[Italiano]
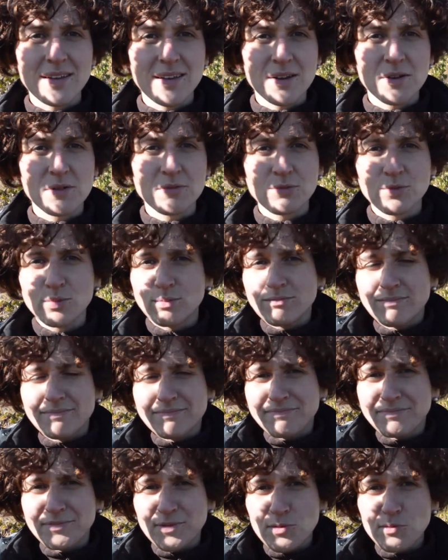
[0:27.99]
è un,
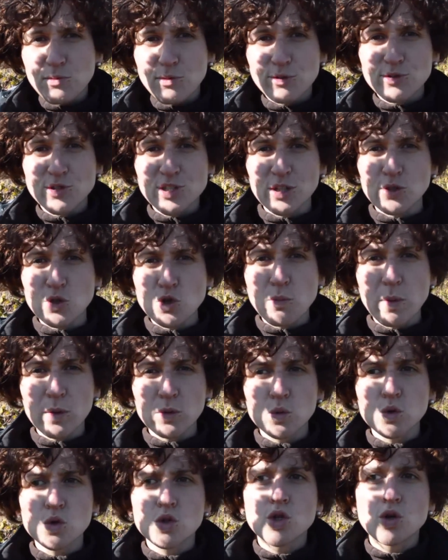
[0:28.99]
un concetto
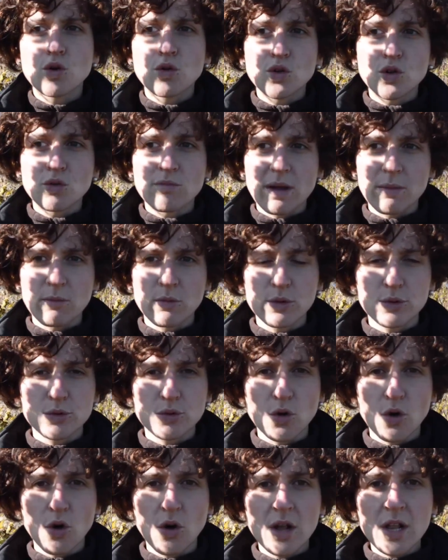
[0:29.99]
soprattutto secondo me
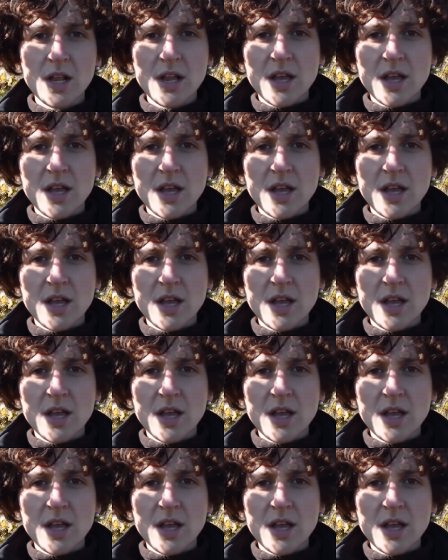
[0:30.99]
molto